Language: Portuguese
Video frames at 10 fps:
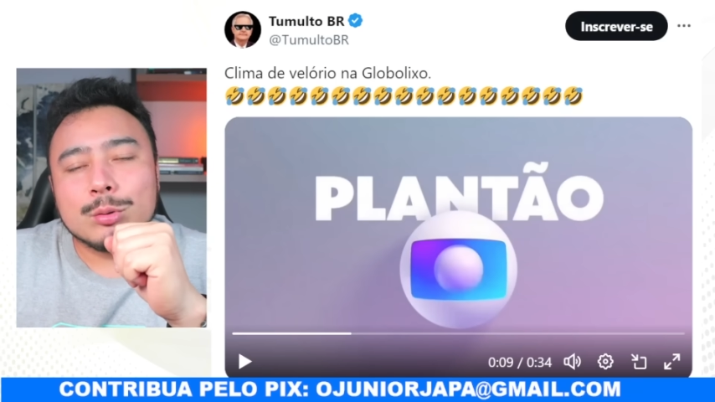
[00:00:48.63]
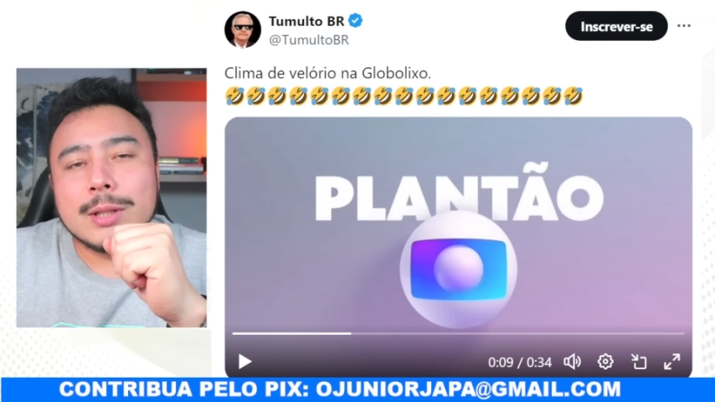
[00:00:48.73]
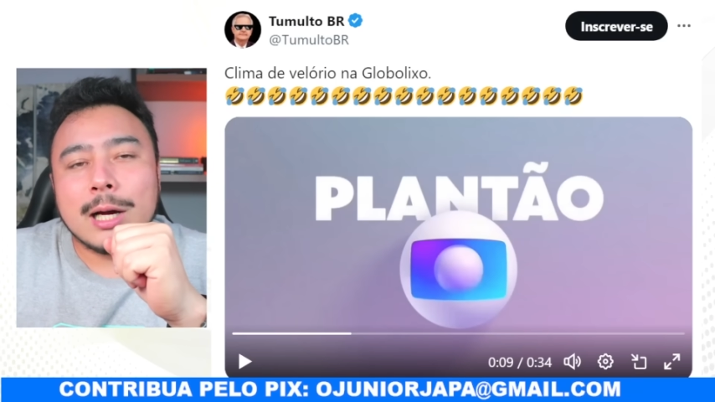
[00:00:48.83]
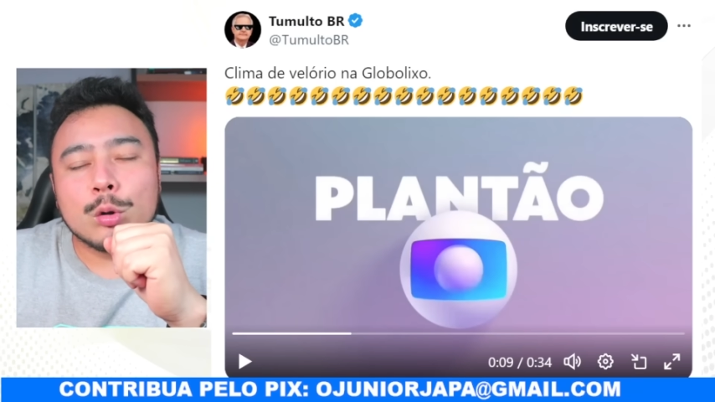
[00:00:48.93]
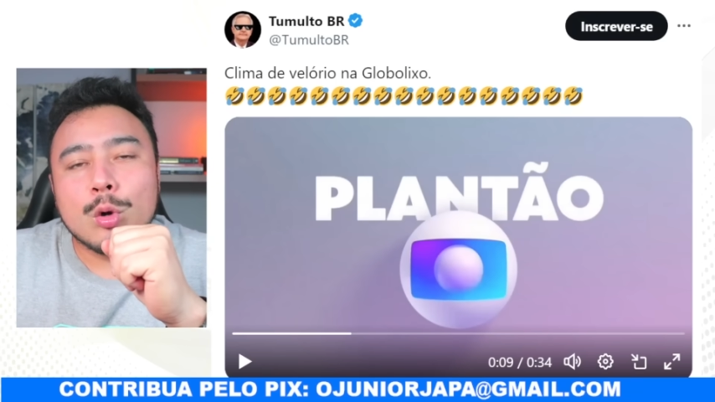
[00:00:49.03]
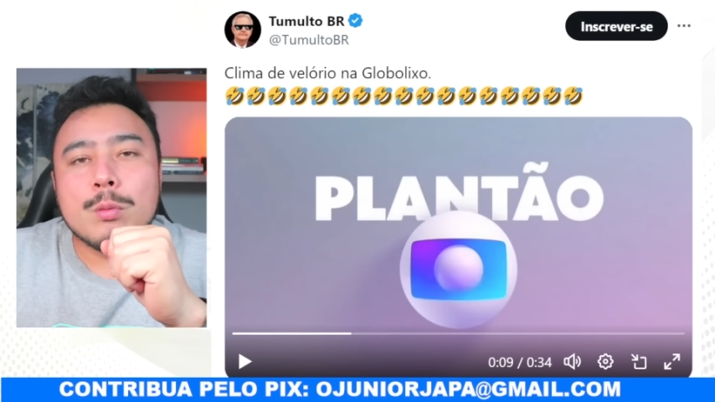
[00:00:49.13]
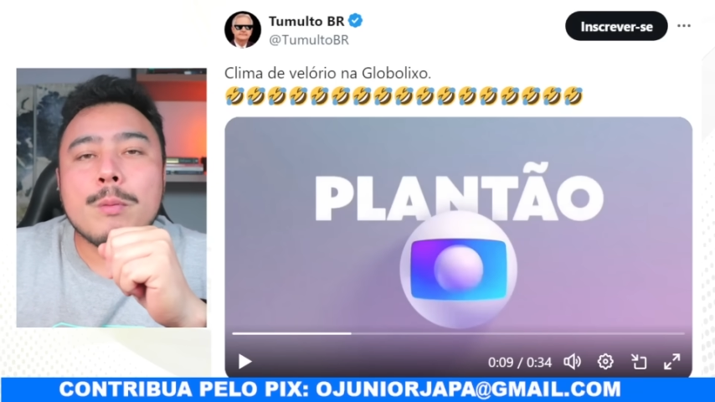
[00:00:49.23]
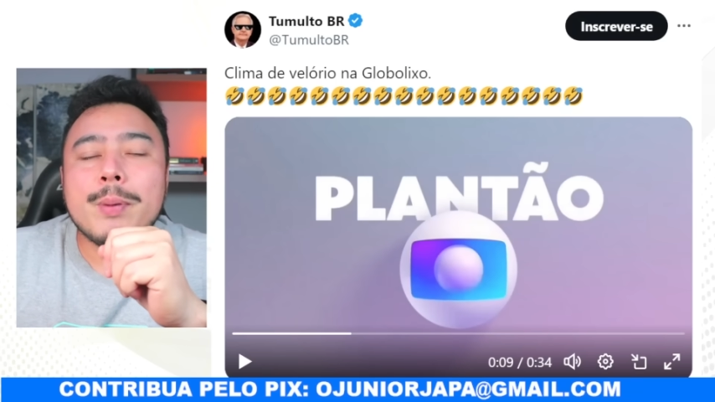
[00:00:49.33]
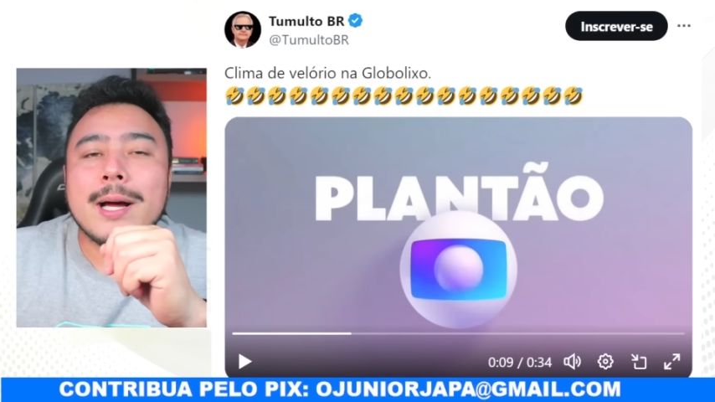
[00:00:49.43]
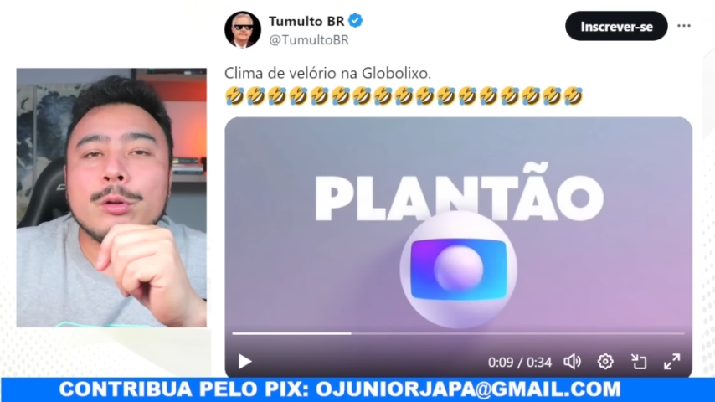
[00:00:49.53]
da Globo
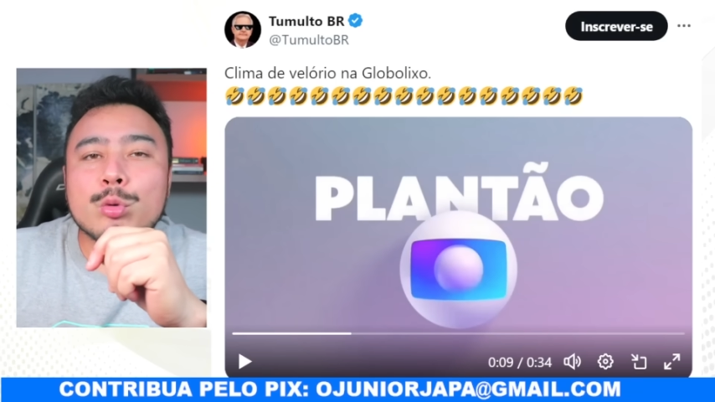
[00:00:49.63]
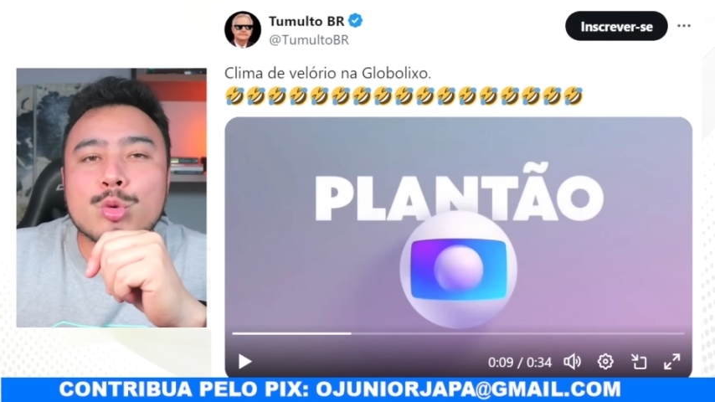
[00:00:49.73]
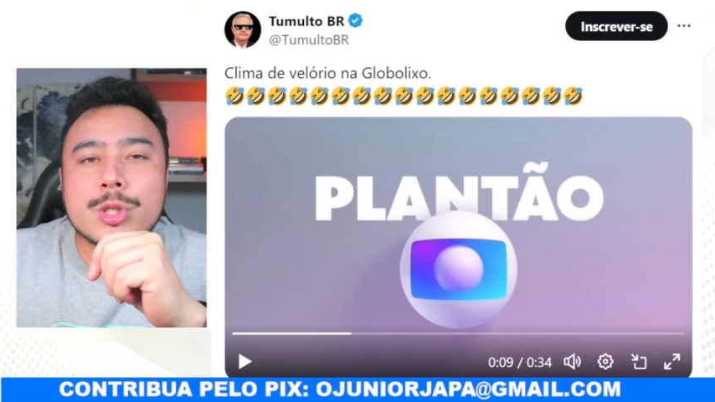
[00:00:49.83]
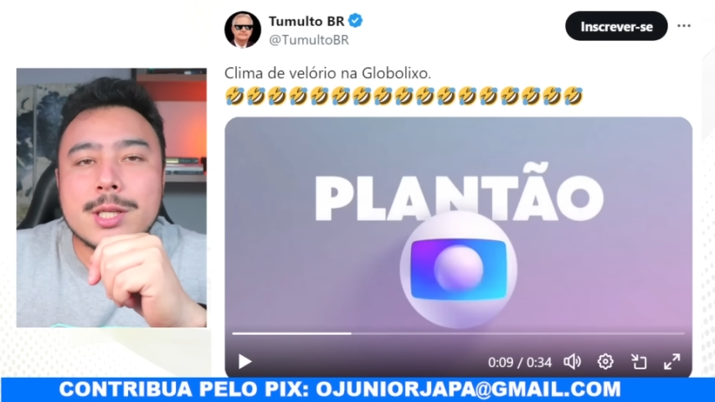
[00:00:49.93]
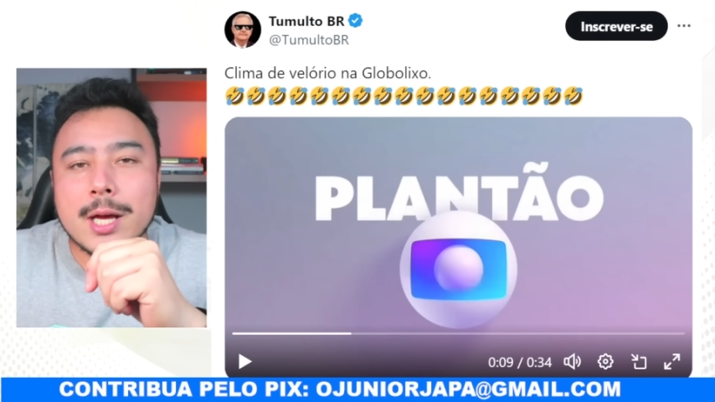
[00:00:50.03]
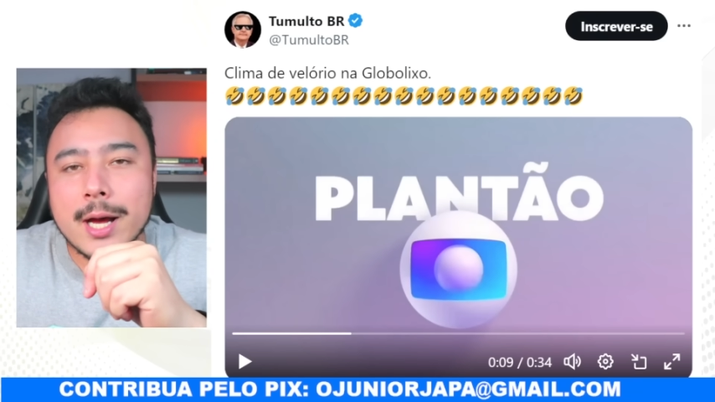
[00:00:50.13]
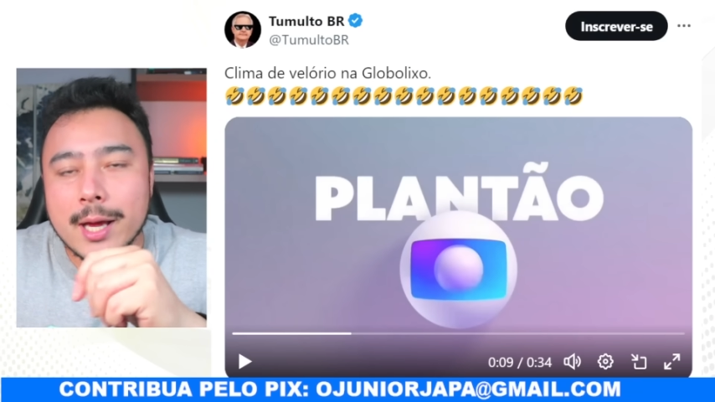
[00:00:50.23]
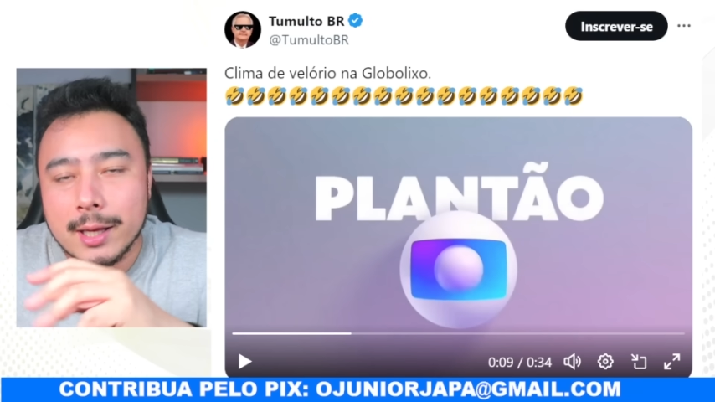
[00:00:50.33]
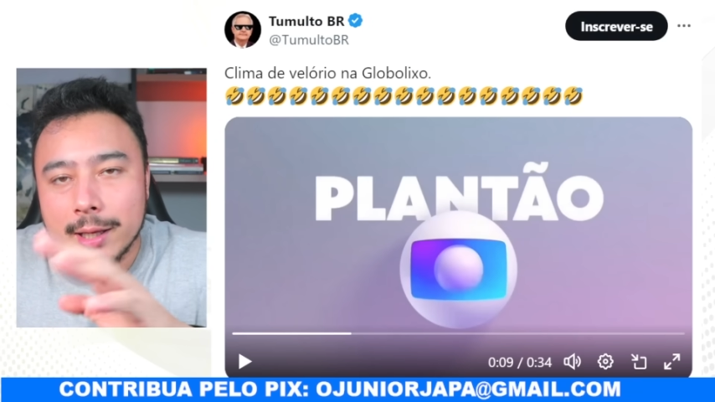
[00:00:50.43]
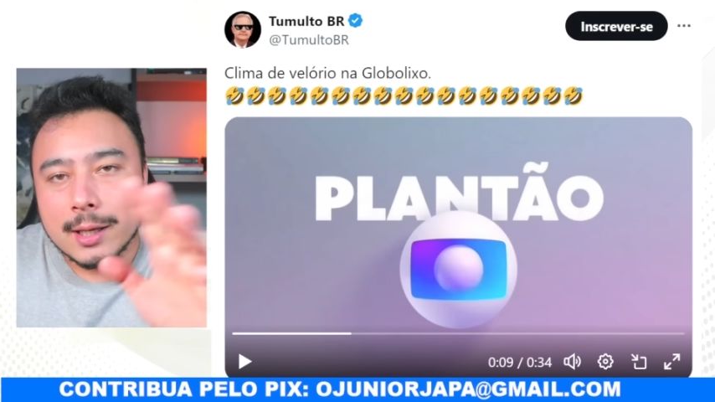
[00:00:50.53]
para anunciar
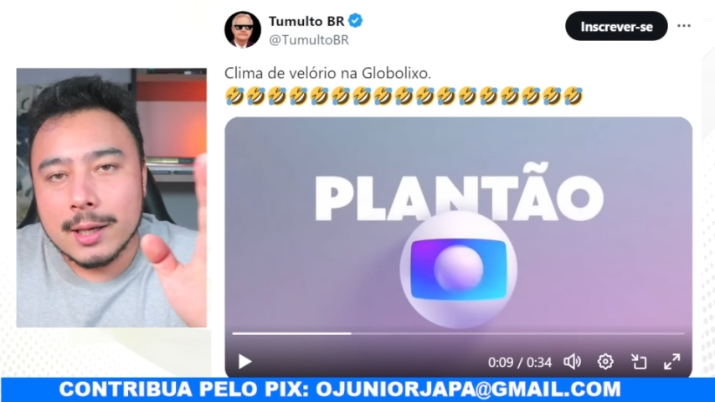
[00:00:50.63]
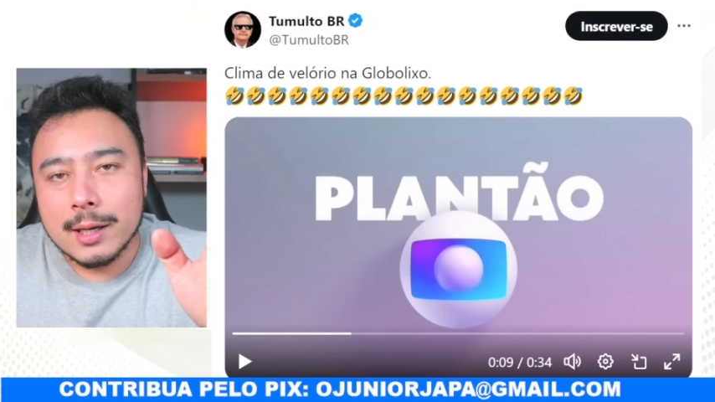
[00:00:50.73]
aí